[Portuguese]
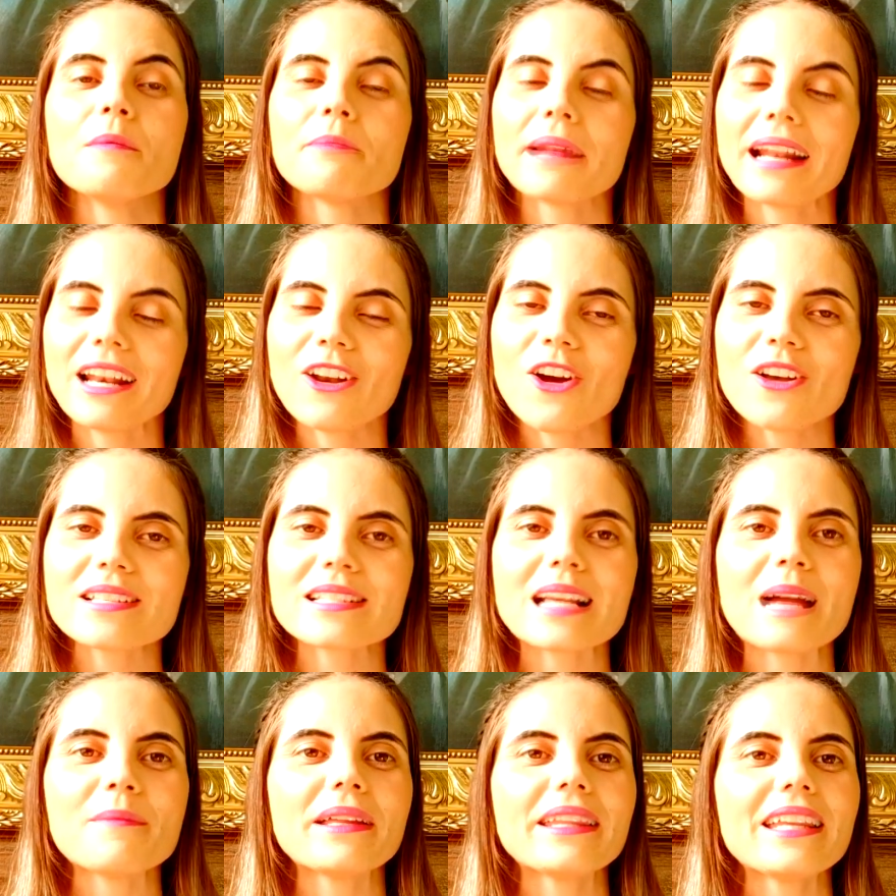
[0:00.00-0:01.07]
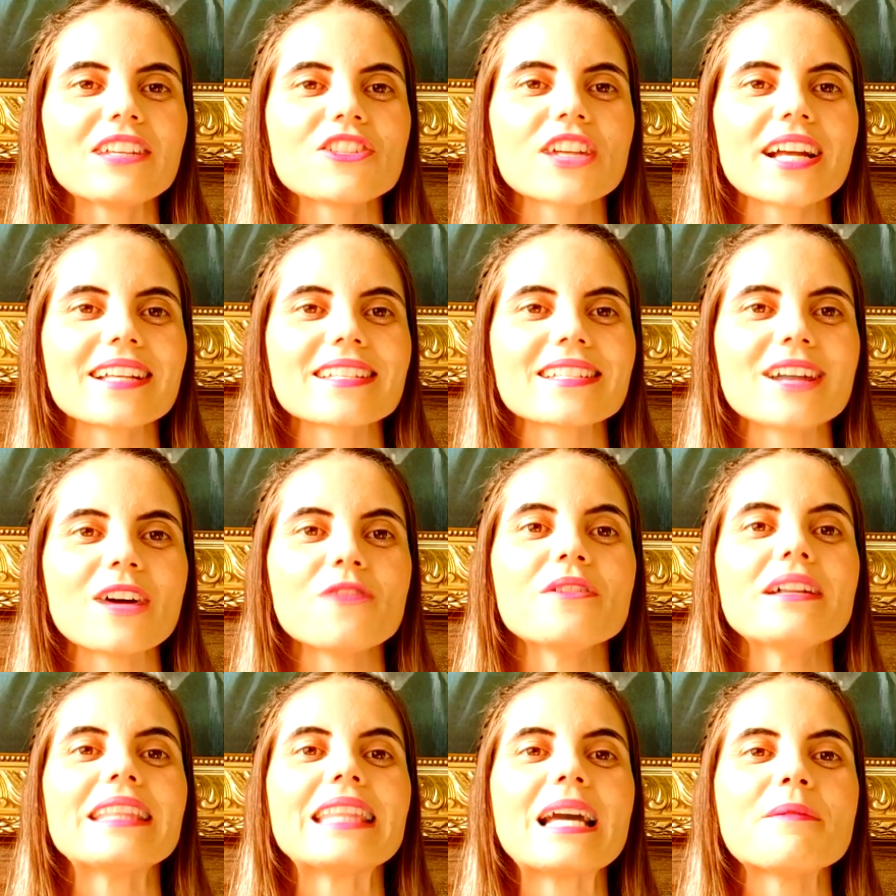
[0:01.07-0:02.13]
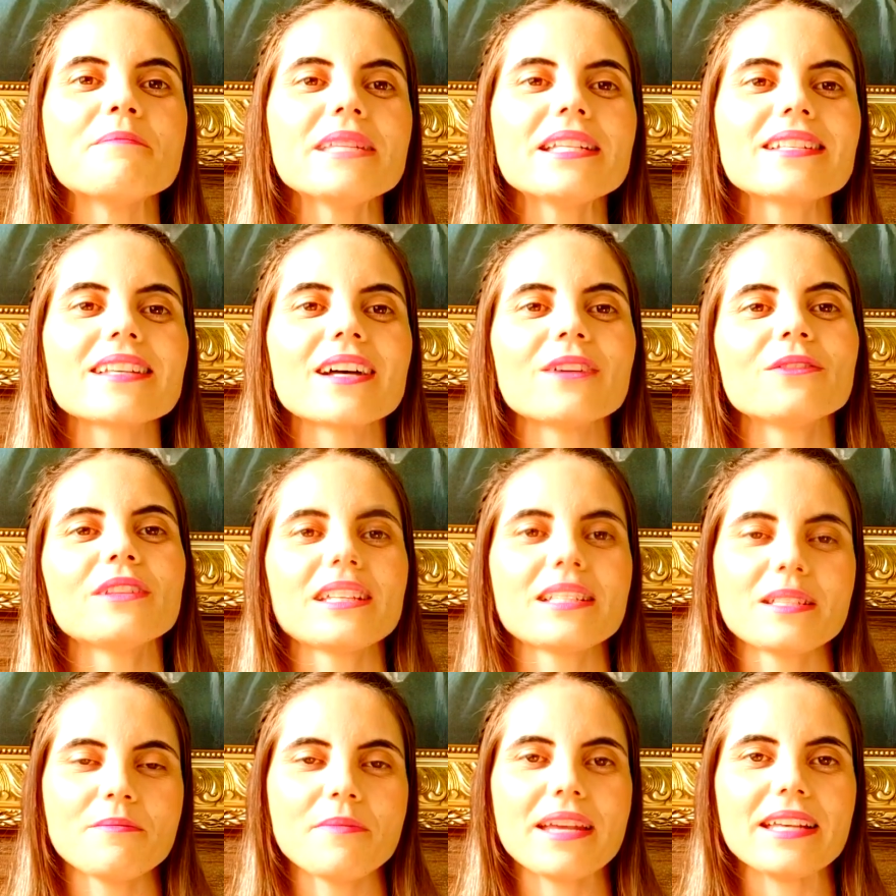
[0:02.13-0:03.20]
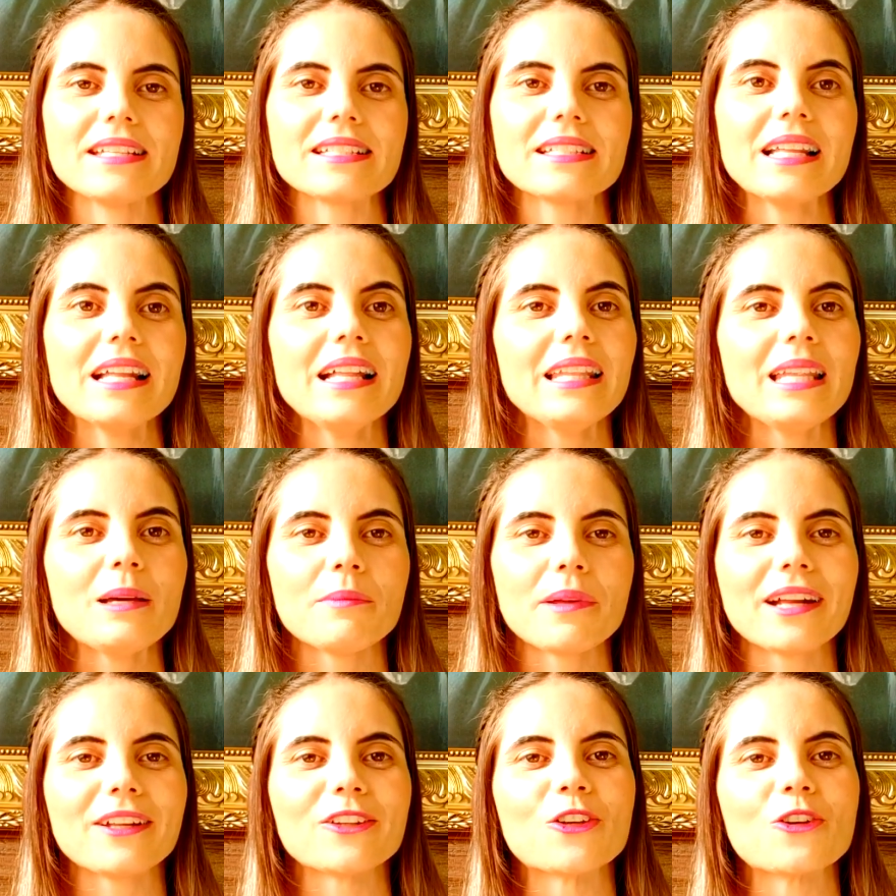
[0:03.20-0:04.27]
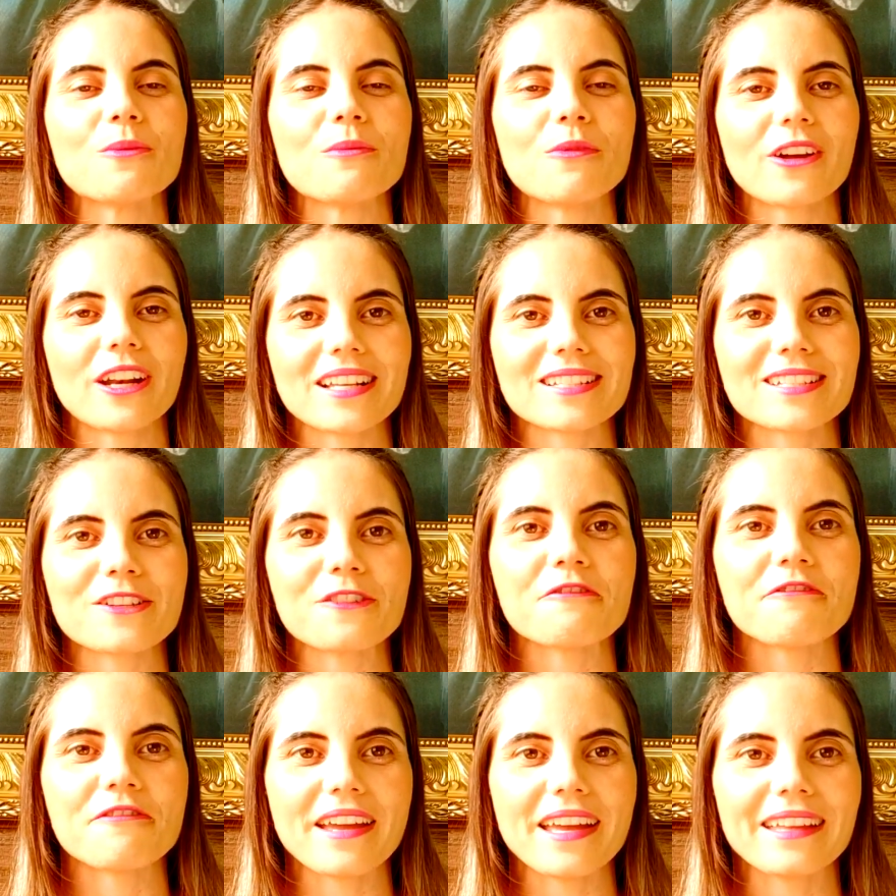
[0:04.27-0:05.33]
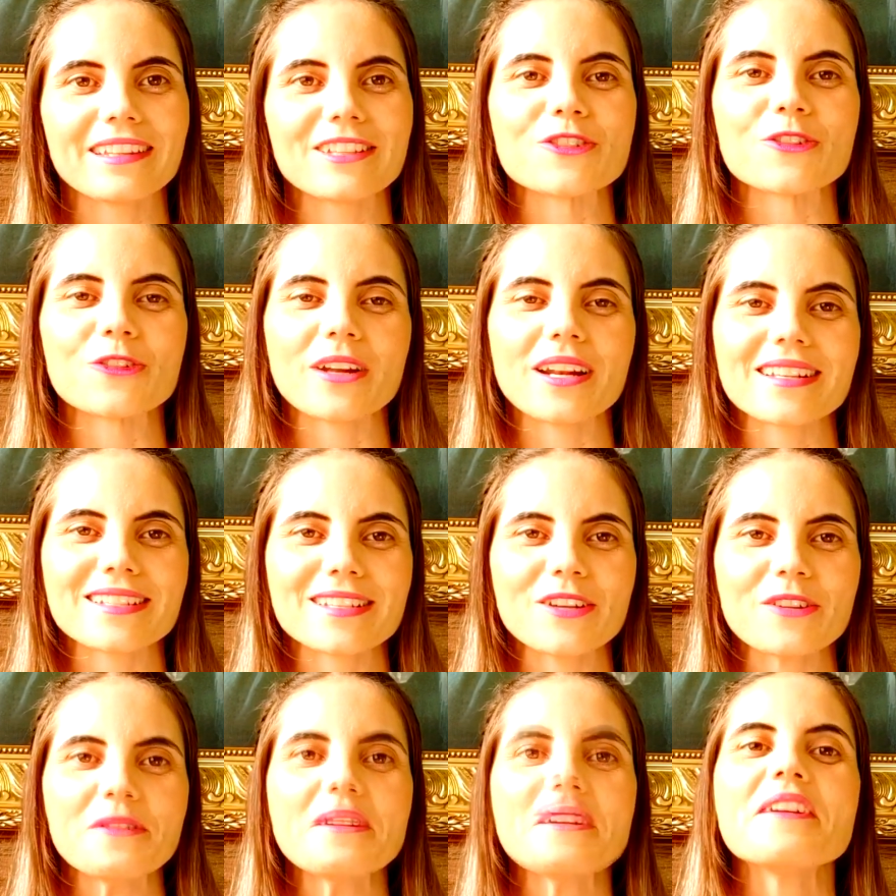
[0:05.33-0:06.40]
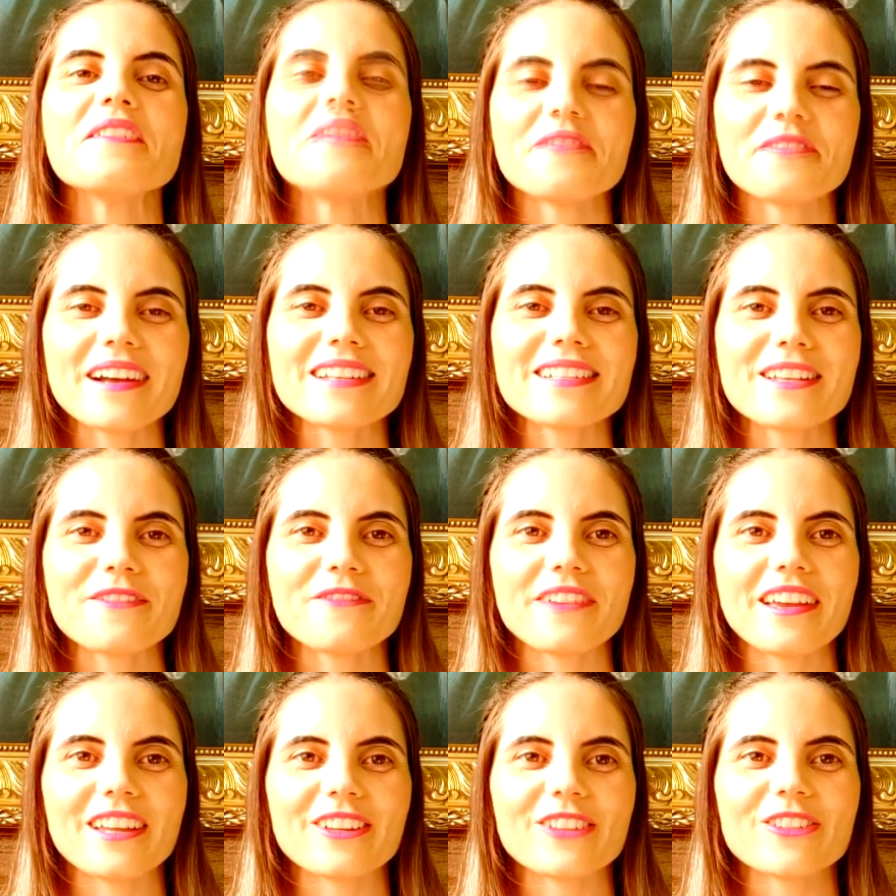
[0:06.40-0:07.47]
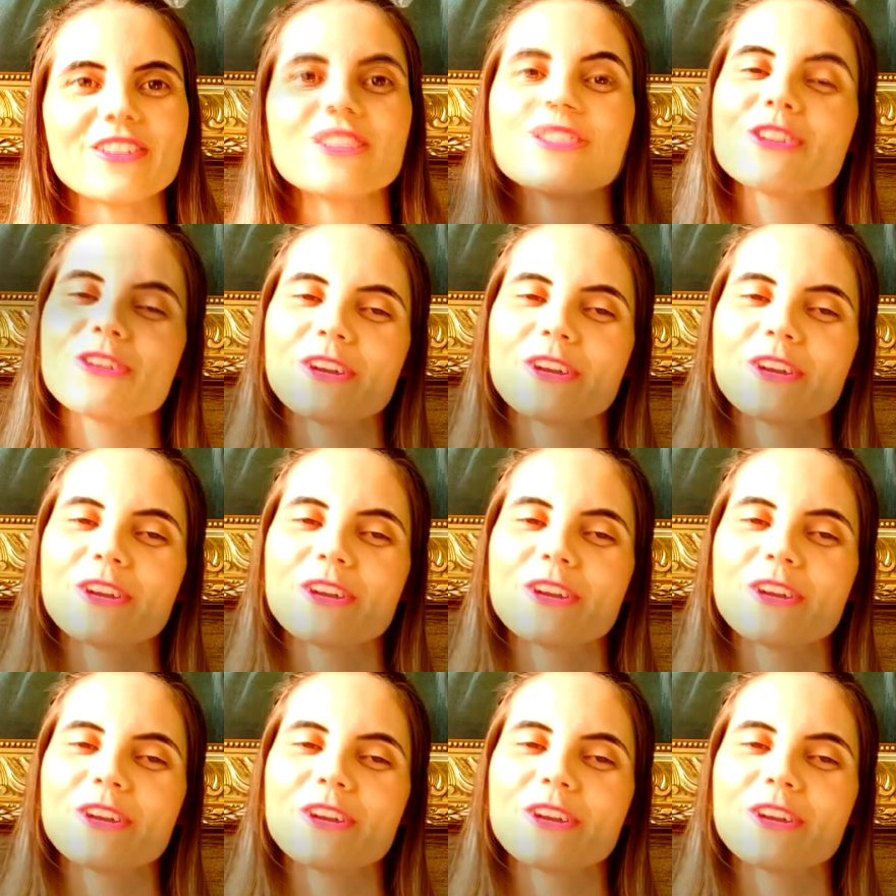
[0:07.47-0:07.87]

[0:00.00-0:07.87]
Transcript: Para nós cabe a dedicação na missão desse mês. Lembrando que uma oração feita de coração faz efeito. De